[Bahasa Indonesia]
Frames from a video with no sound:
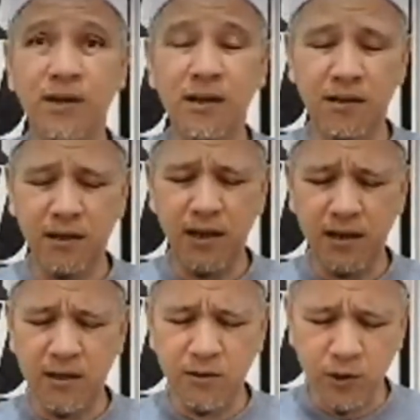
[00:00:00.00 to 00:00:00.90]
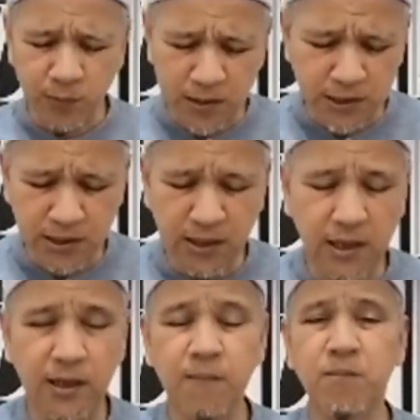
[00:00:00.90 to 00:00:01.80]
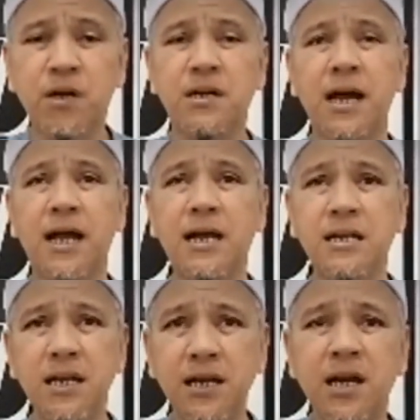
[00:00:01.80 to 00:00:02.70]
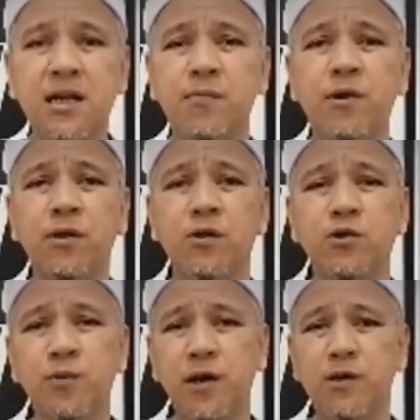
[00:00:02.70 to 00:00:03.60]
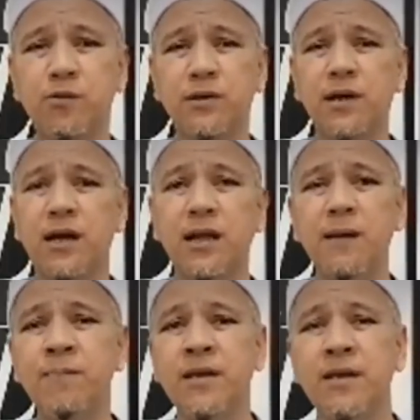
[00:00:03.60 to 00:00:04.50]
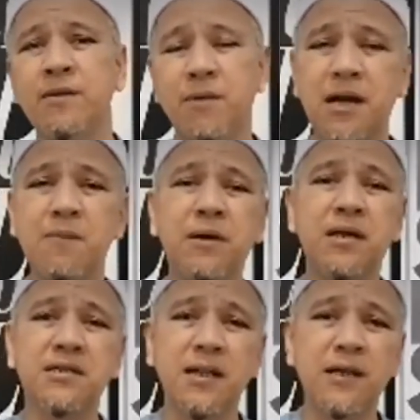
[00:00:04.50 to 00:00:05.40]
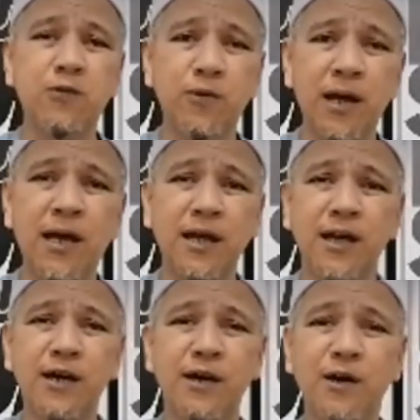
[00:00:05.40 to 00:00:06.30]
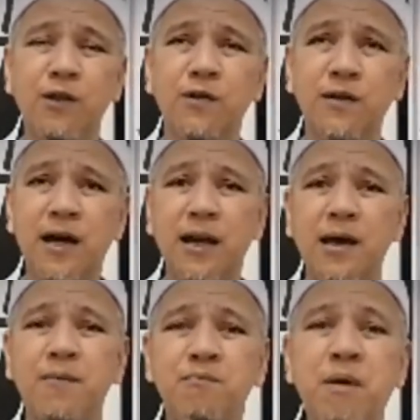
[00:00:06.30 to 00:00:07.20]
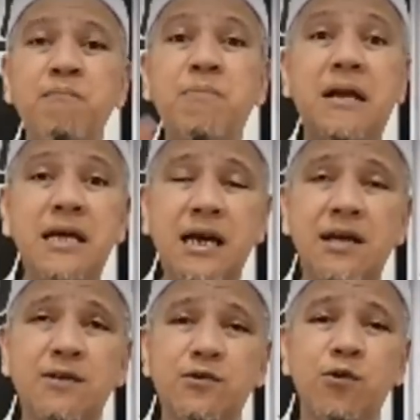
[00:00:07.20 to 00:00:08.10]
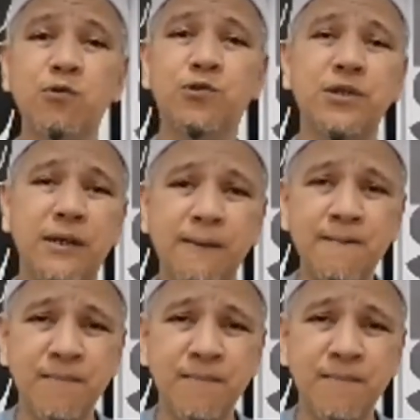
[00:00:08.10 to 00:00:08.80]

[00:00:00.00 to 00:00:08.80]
Nah, dengan introspeksi diri, merendahkan diri di hadapan Allah Subhanahu wa taala, maka pada saat itulah uh, Allah taala memberikan solusi.